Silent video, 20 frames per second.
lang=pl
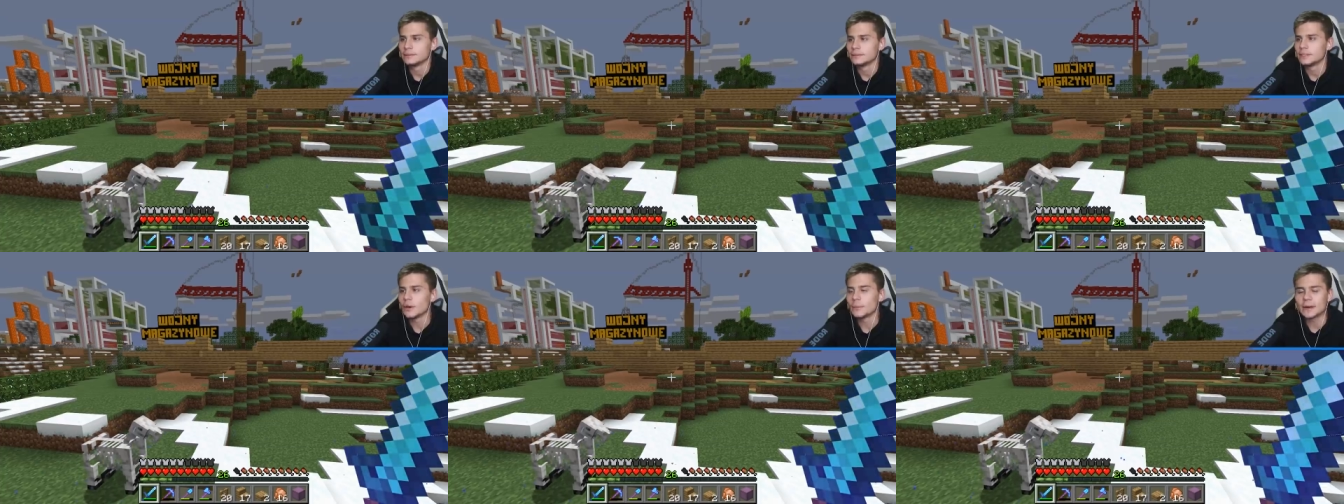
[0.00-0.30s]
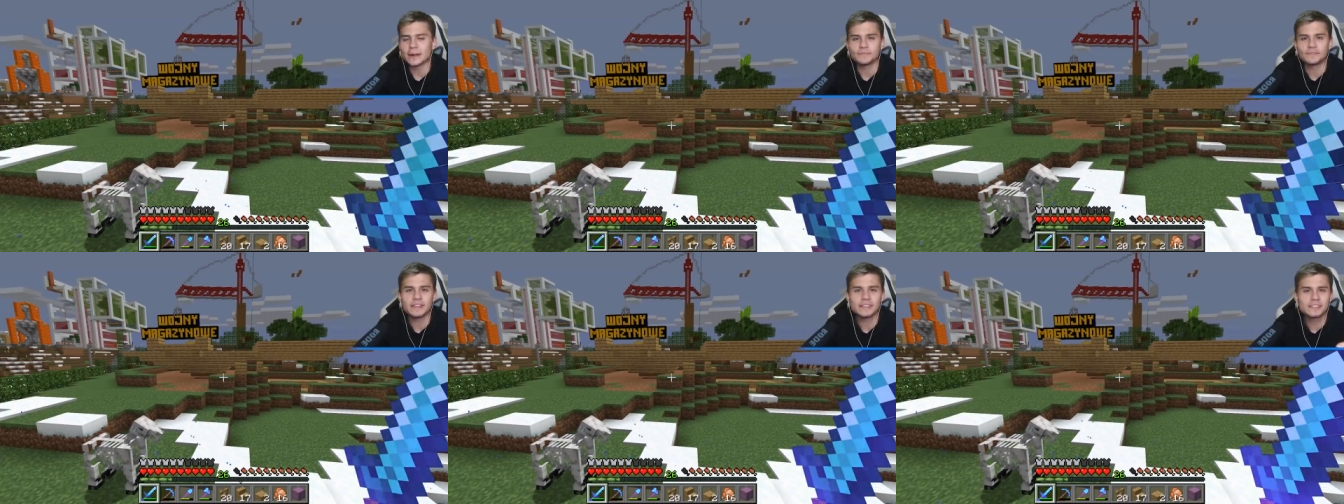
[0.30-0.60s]

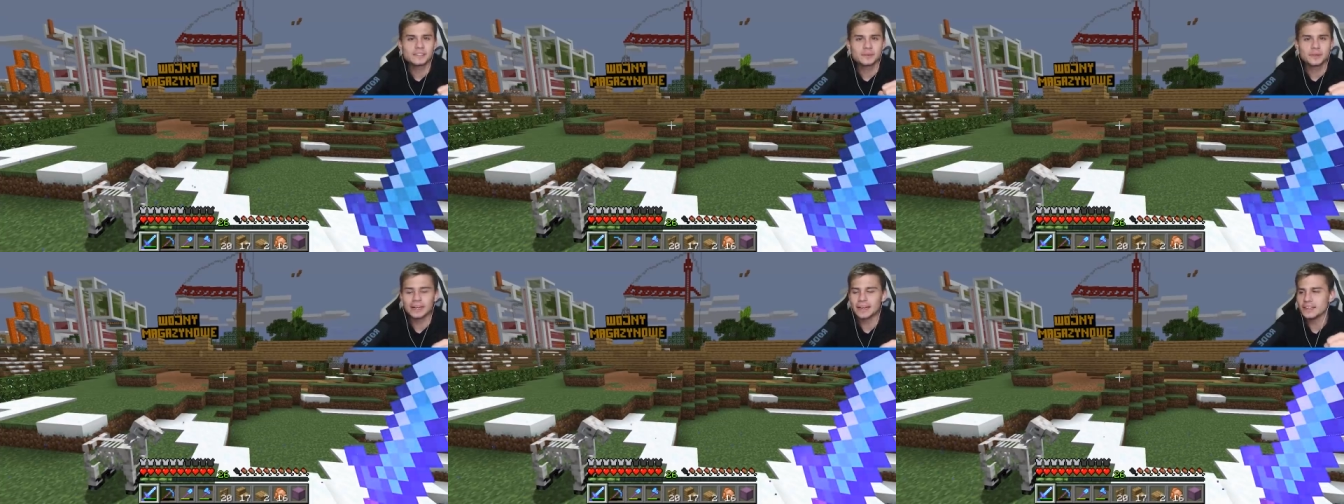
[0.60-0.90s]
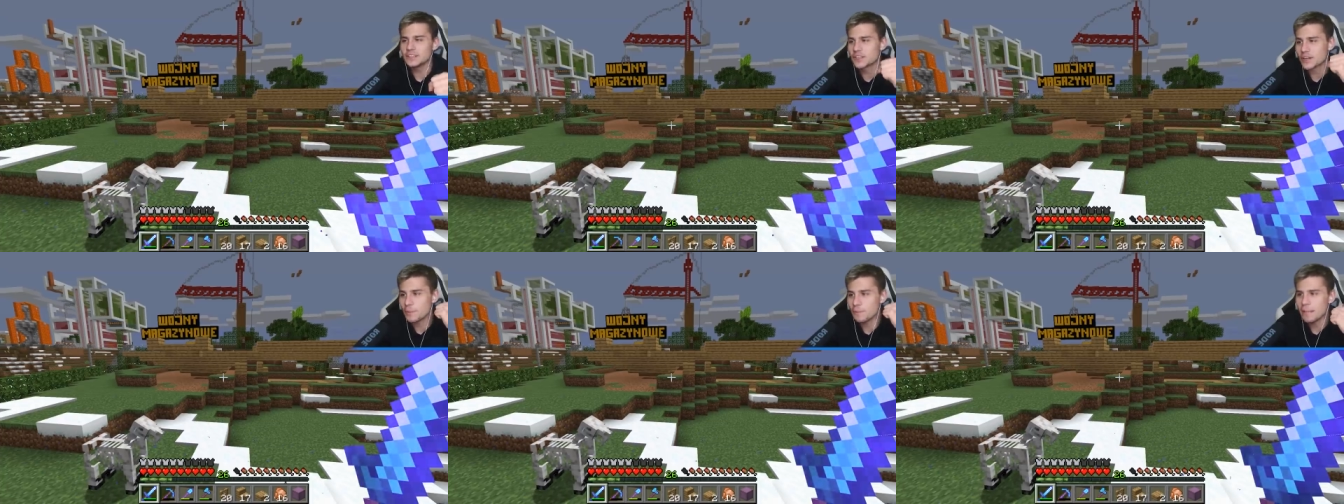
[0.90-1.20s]
Dobra, więc
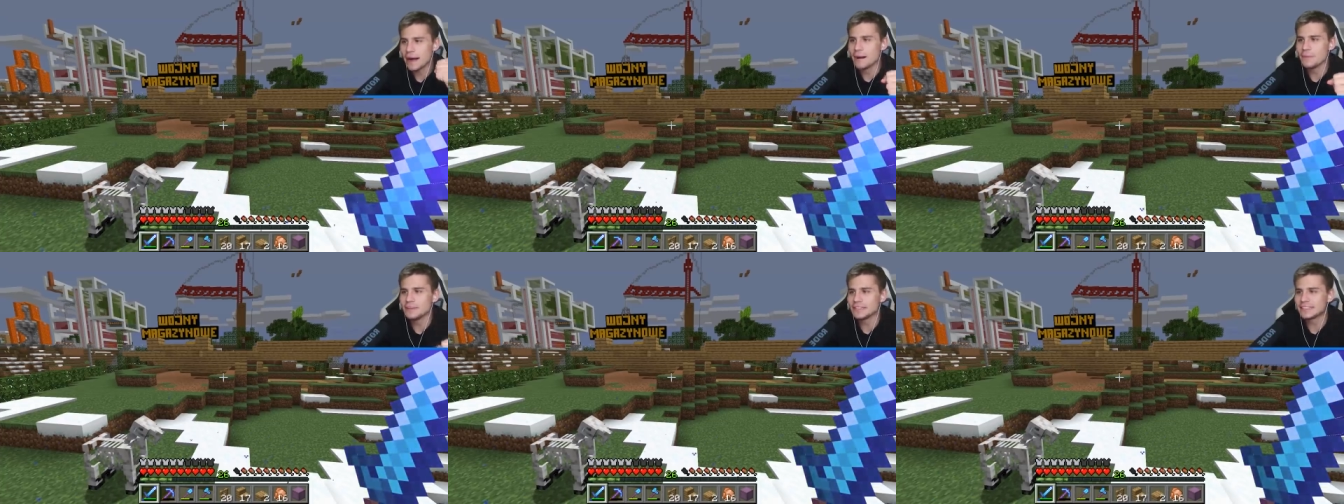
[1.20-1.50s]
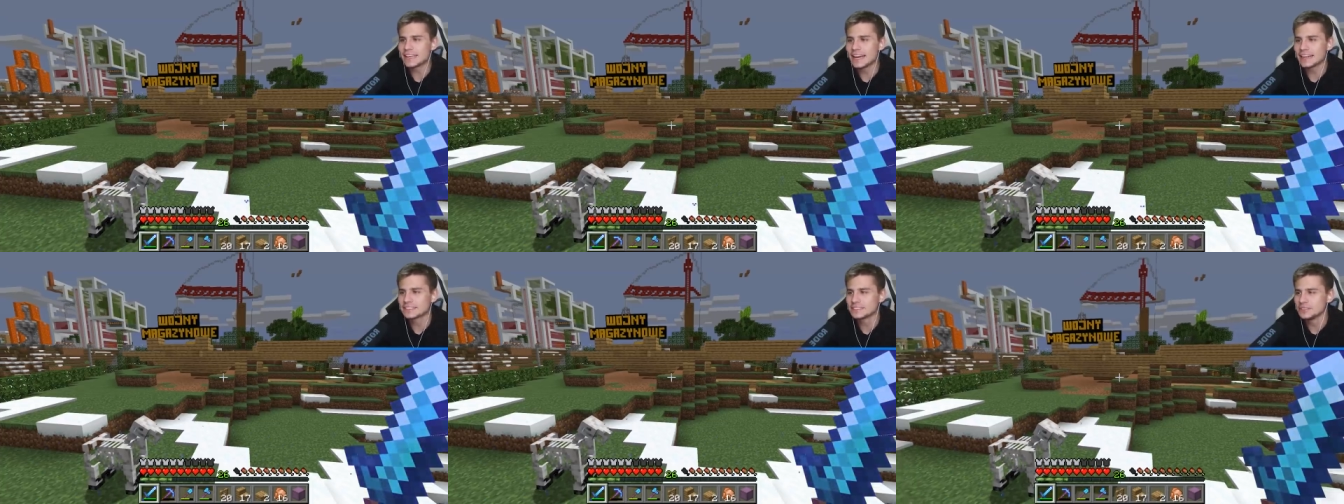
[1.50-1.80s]
słuchajcie, mamy
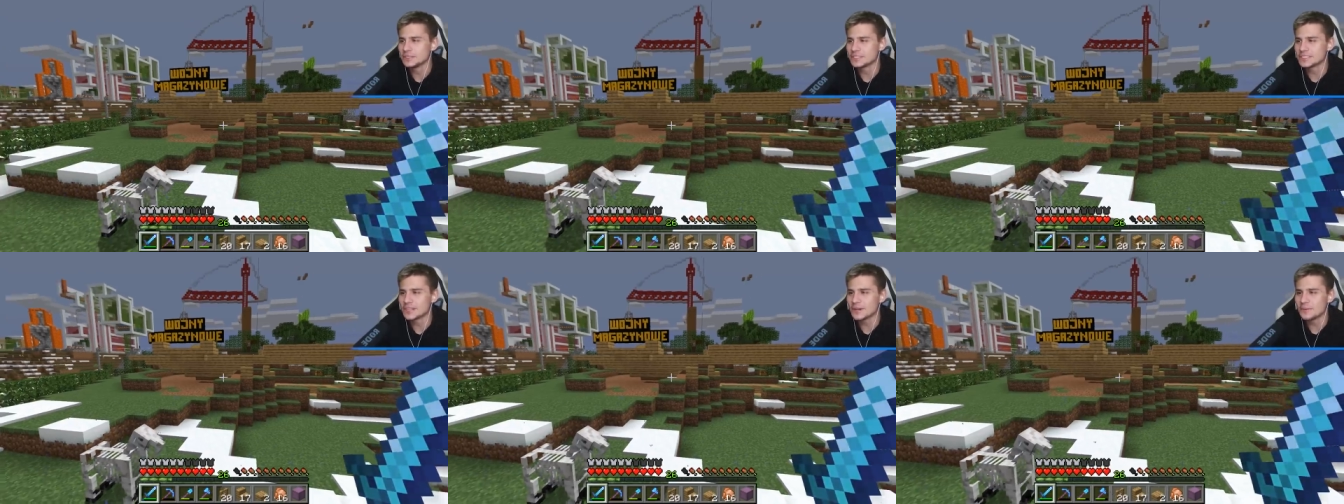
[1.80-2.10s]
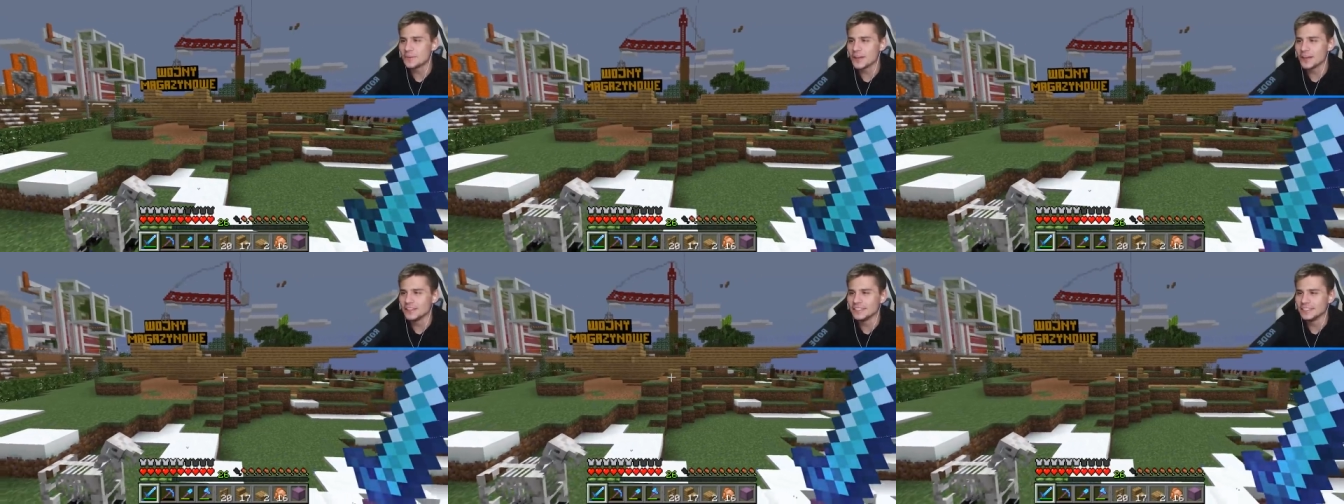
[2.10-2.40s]
dach już
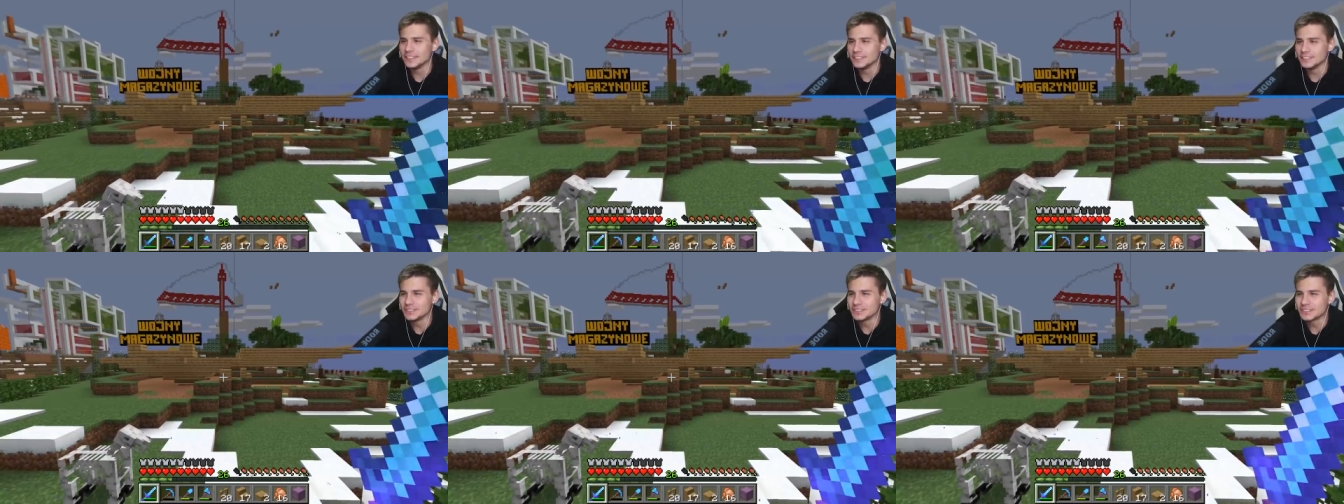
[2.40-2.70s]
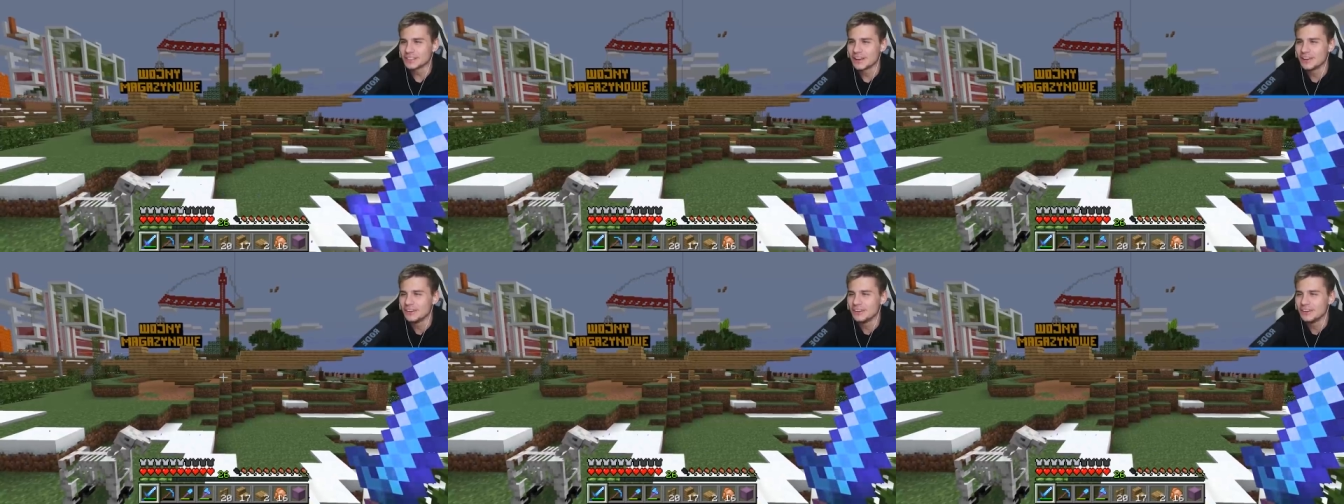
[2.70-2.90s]
zrobiony i już to